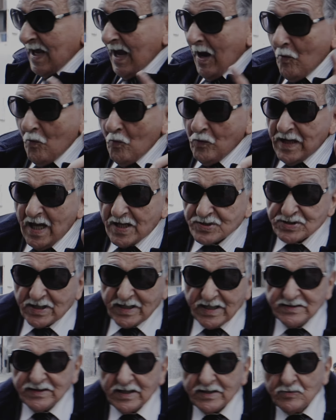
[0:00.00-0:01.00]
اول حاجه
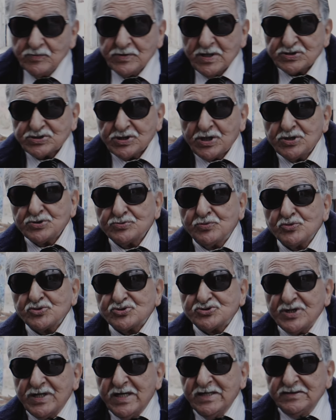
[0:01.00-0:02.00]
كيدير كنا نسير نجيبو
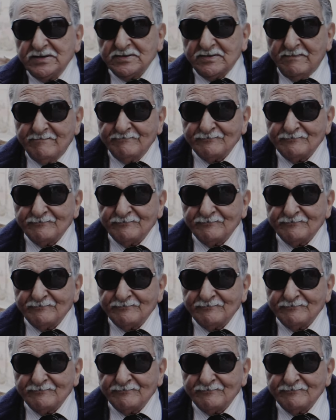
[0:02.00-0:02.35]
الجريد